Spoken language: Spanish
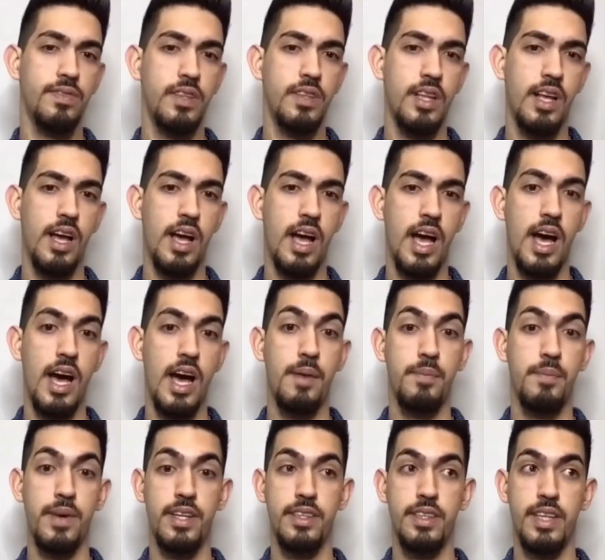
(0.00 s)
a
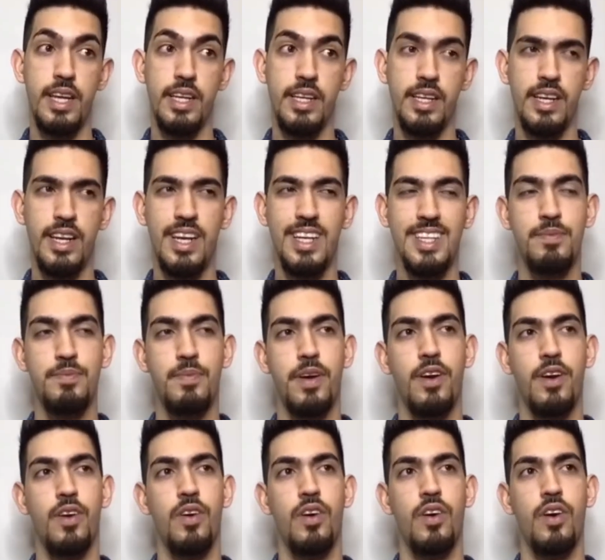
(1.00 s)
aprender el inglés,
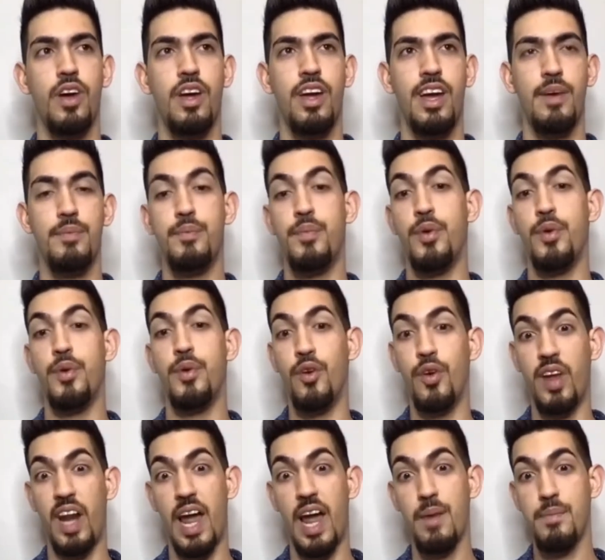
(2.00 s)
pero el
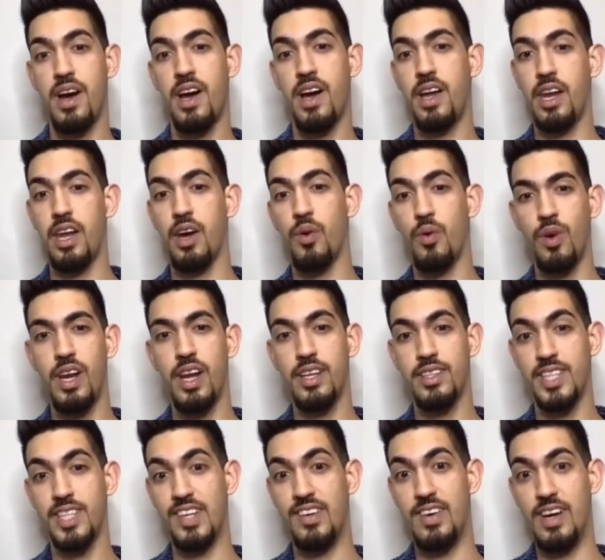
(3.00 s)
programa en la escuela
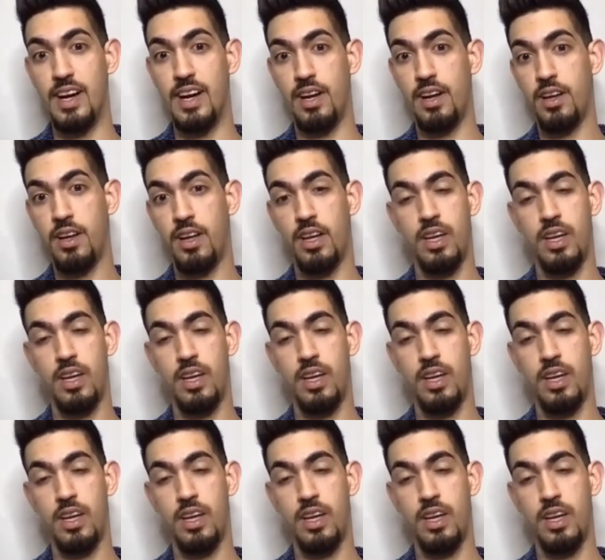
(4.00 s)
estaba